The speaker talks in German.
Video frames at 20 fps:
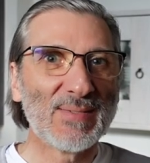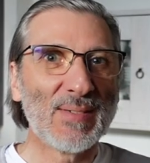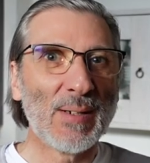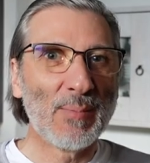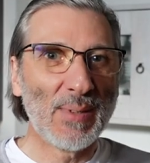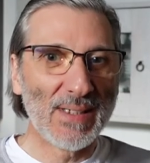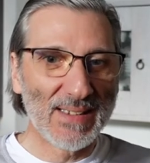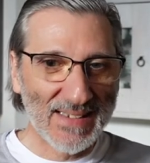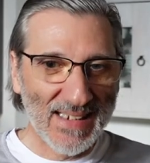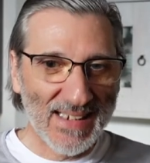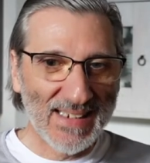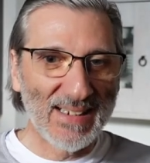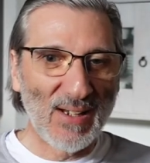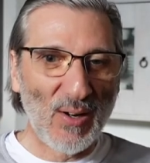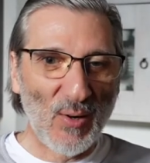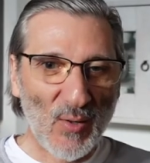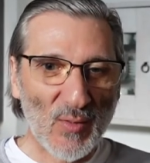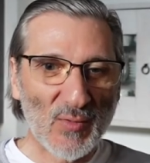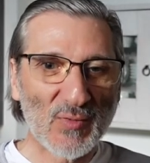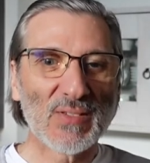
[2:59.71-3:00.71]
Wenn man den
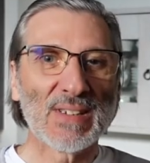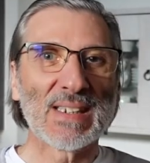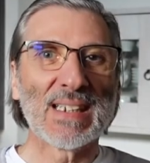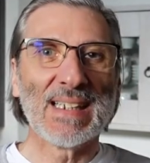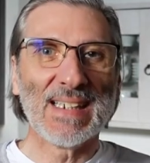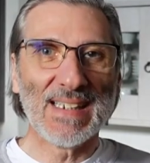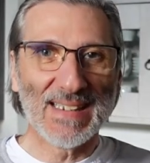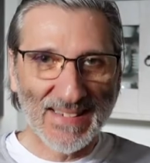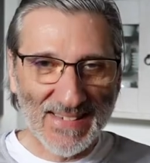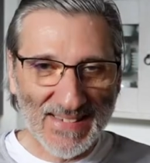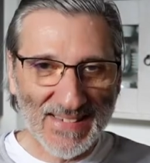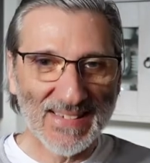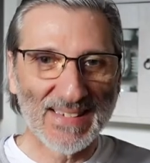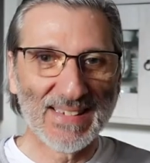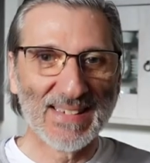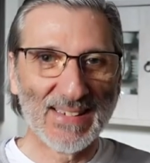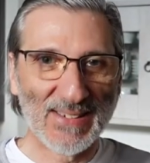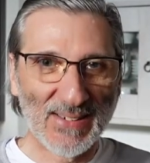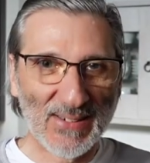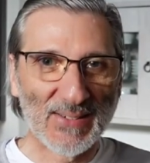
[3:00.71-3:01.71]
aufdreht, äh,
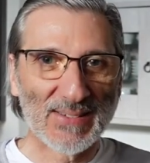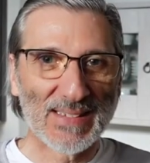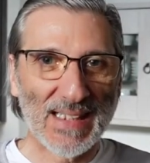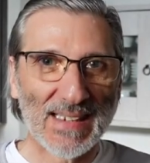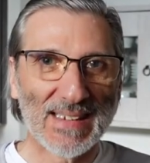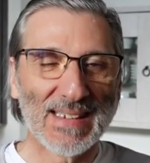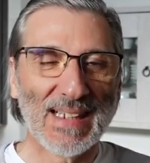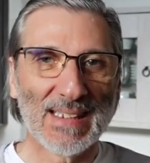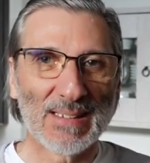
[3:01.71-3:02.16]
dann